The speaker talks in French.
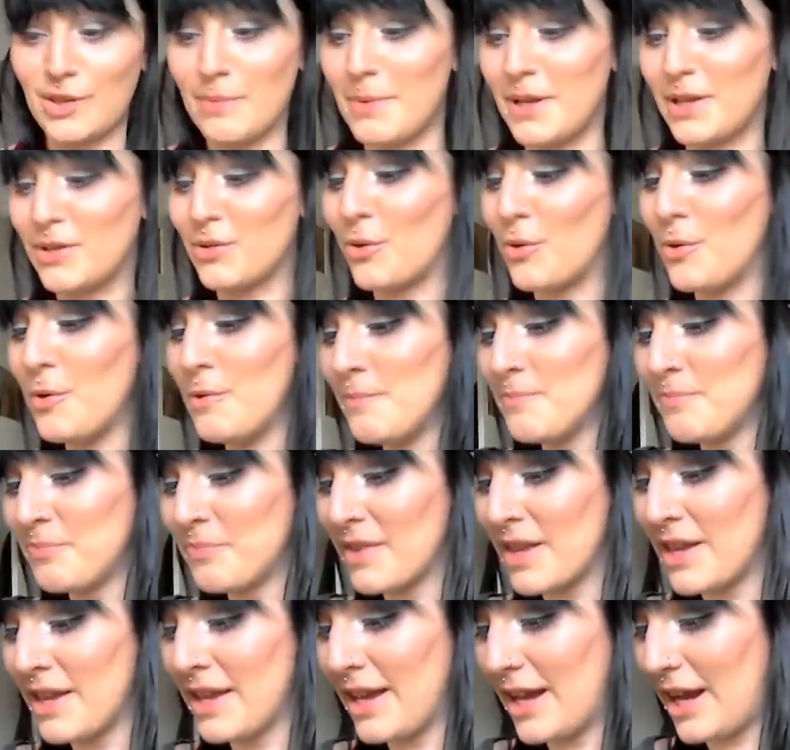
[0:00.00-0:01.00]
pas trop.
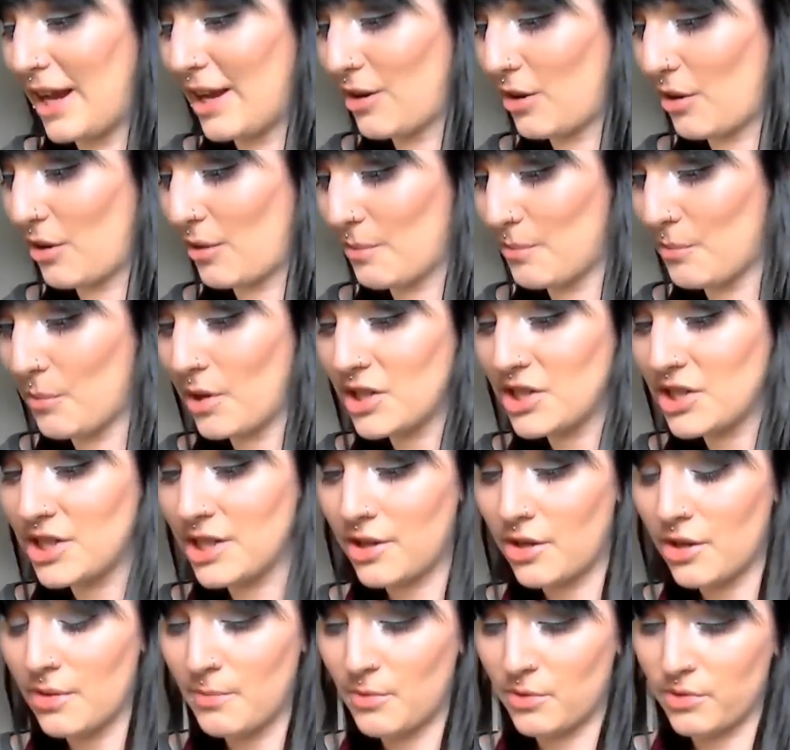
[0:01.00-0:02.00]
Alors moi j'ai
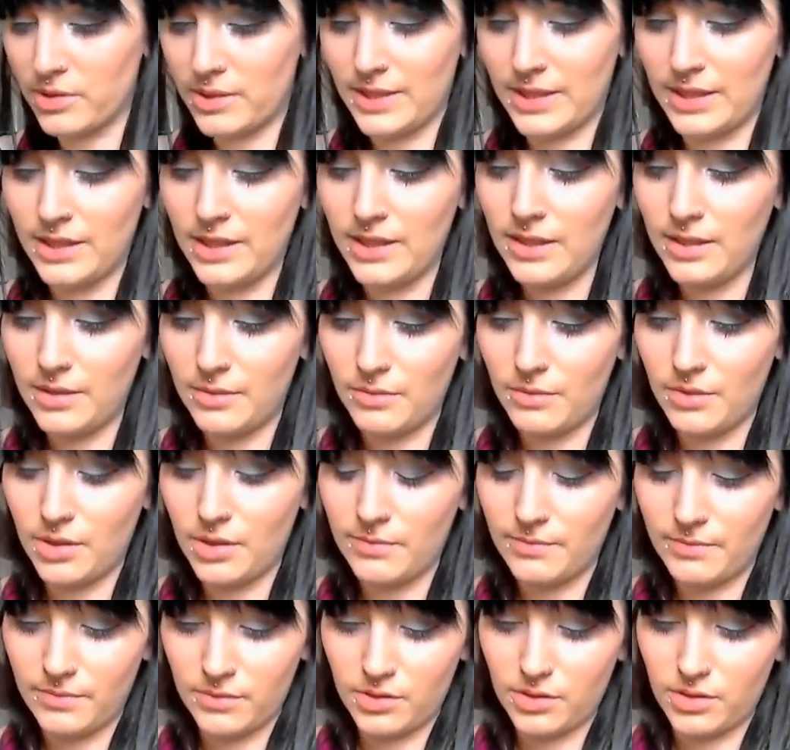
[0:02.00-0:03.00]
commandé
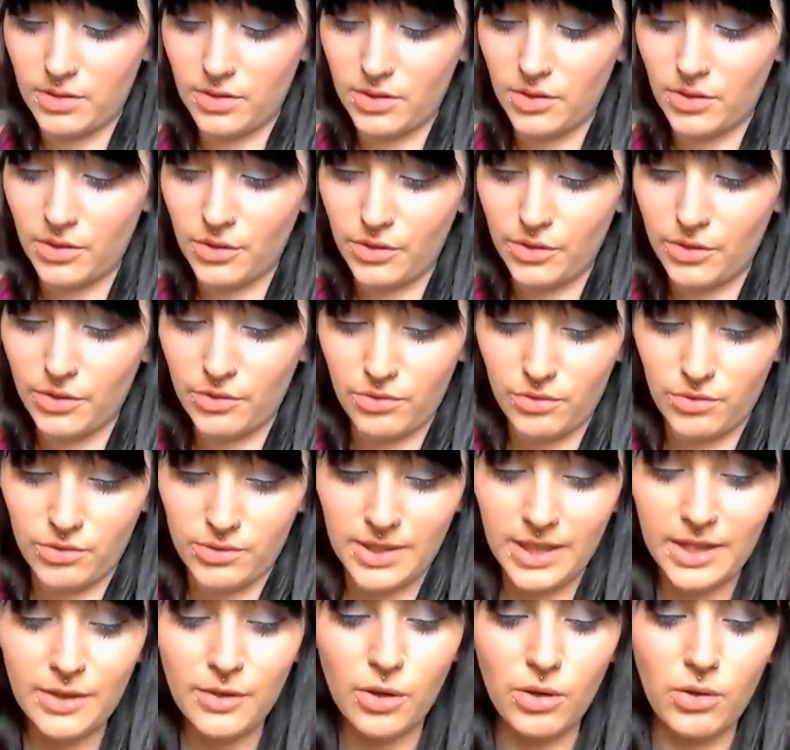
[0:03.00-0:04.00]
euh,
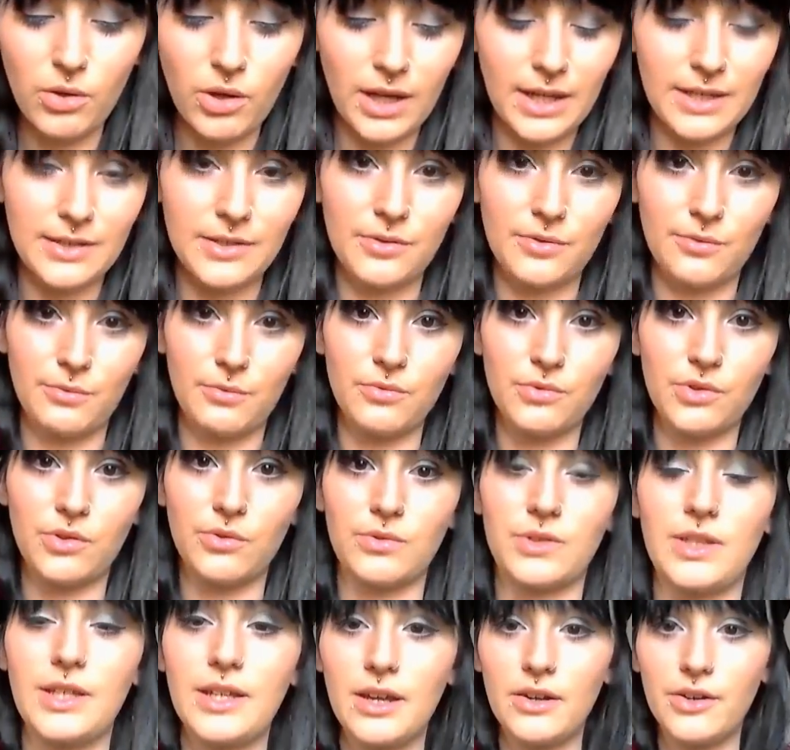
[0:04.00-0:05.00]
décoloration,
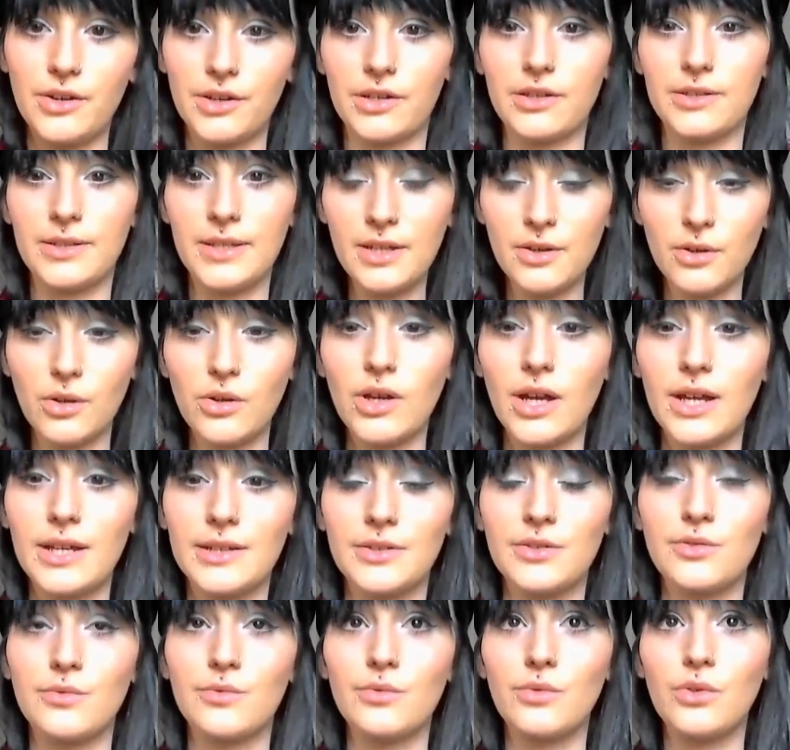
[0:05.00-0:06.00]
donc des
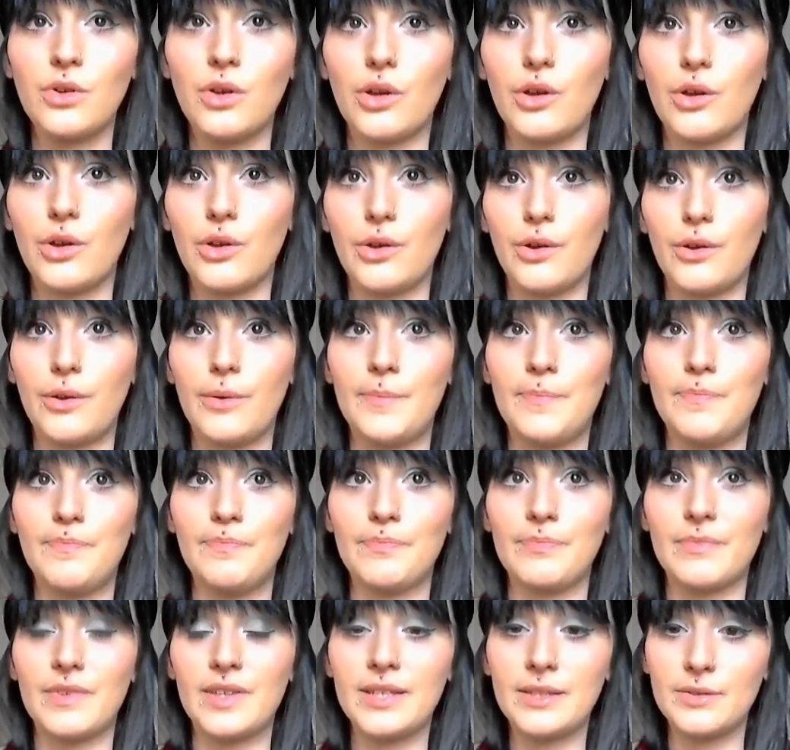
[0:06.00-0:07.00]
décolorations euh,
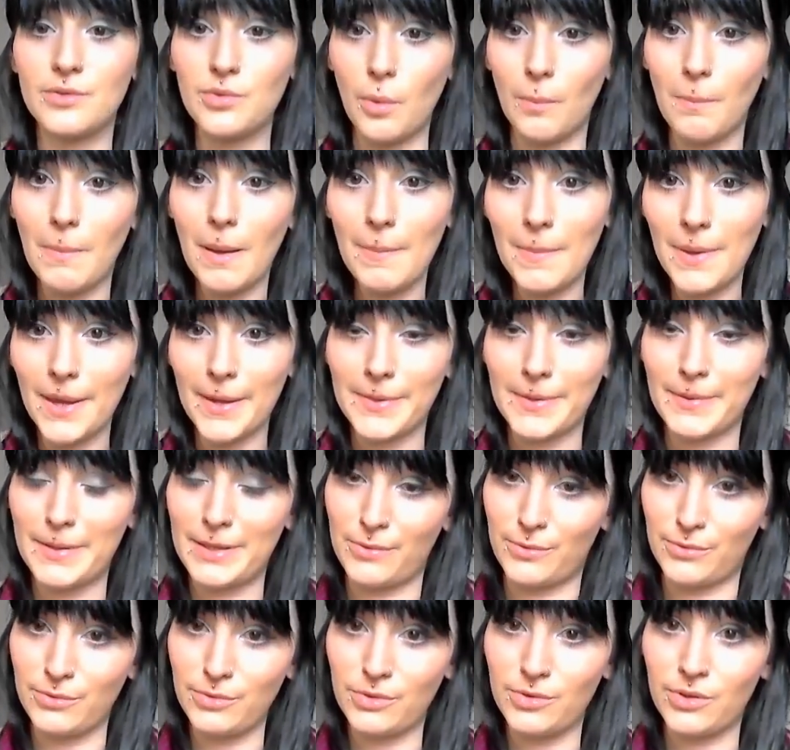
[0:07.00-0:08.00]
qui ne sont pas
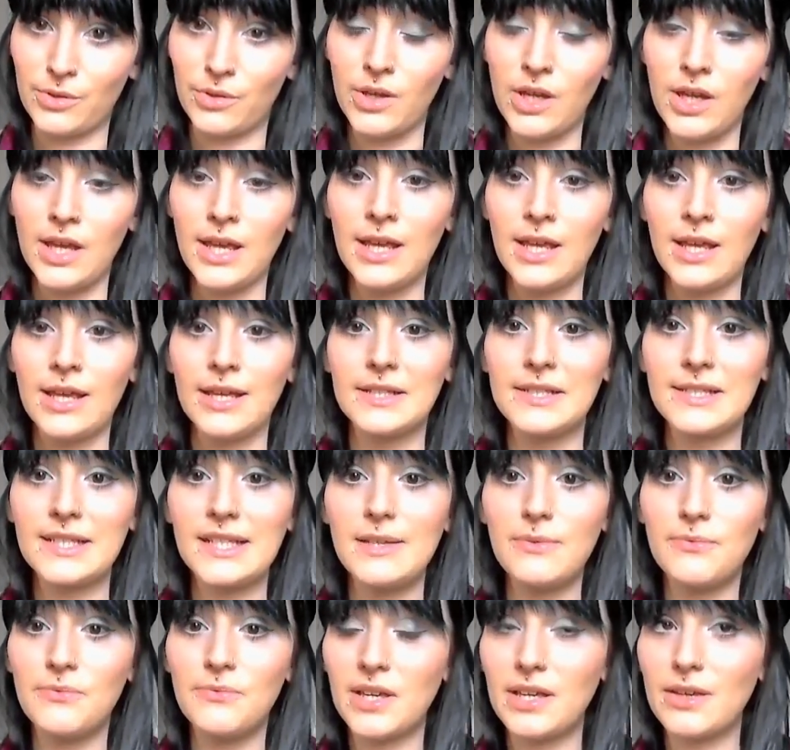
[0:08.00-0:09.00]
permanentes. Ce
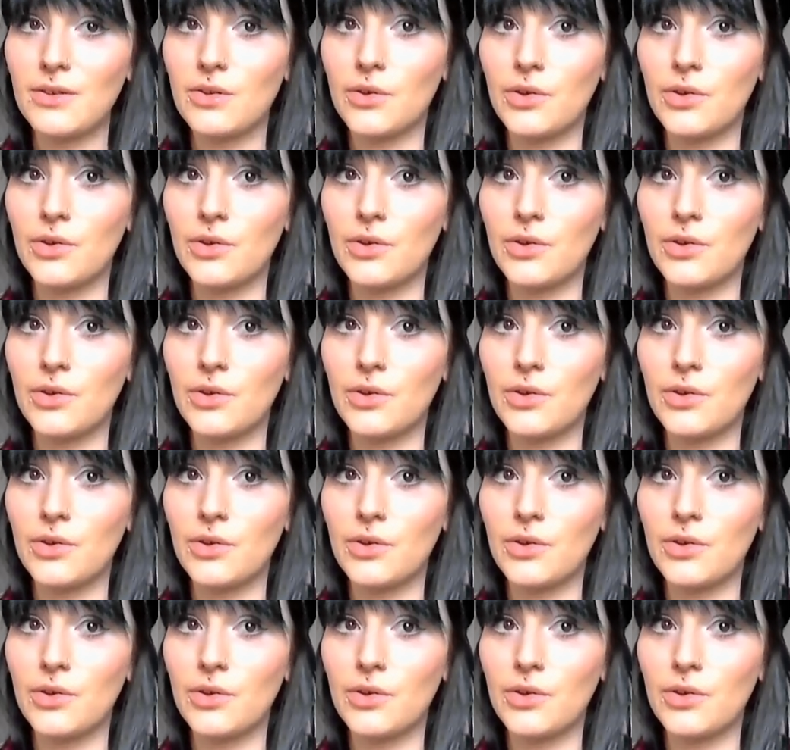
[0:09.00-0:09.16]
qui fait que